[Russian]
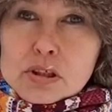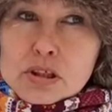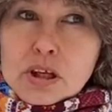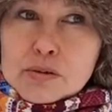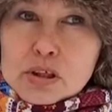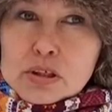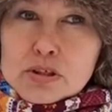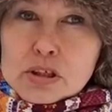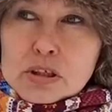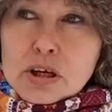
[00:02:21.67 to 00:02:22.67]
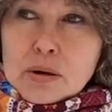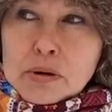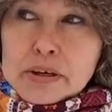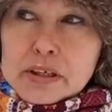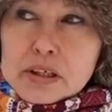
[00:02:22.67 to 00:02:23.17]
Шла вот эта череда
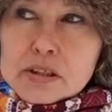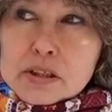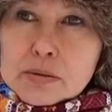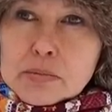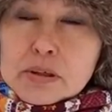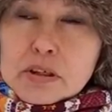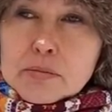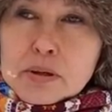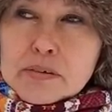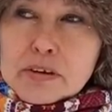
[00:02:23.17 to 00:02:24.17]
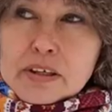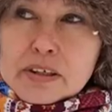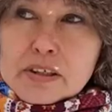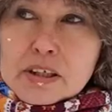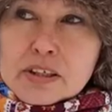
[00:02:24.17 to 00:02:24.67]
моих ошибок,
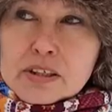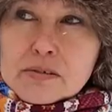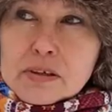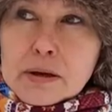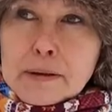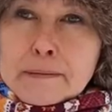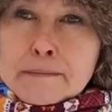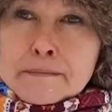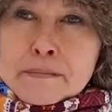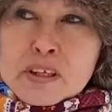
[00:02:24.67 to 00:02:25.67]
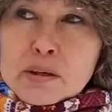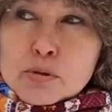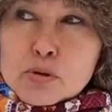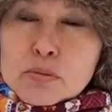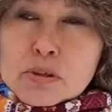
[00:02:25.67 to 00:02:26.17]
неправильных действий,
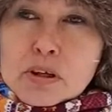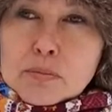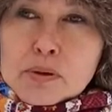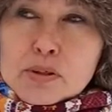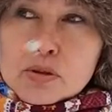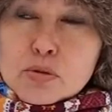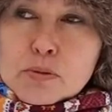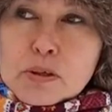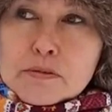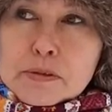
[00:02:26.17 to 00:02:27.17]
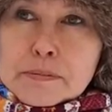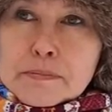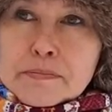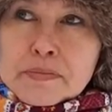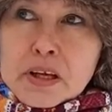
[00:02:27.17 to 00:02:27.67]
необдуманных поступков.
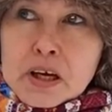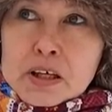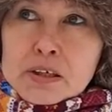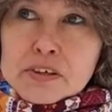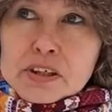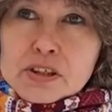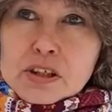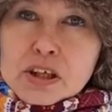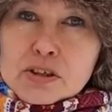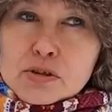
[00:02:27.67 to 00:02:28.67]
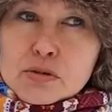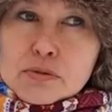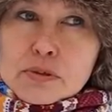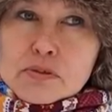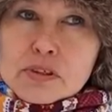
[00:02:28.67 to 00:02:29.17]
И в конце концов
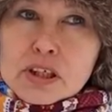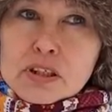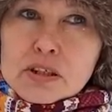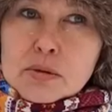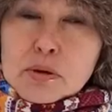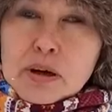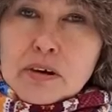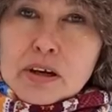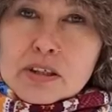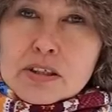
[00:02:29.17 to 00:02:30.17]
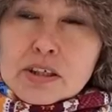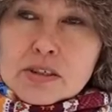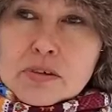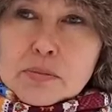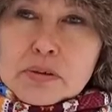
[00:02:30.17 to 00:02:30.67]
все эти неправильные
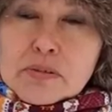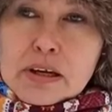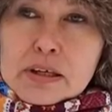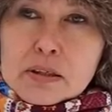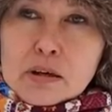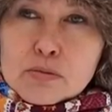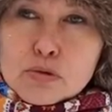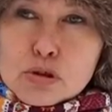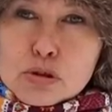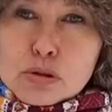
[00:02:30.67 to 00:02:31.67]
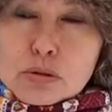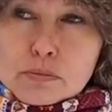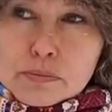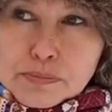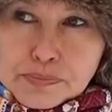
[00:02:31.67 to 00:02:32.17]
действия привели к тому, что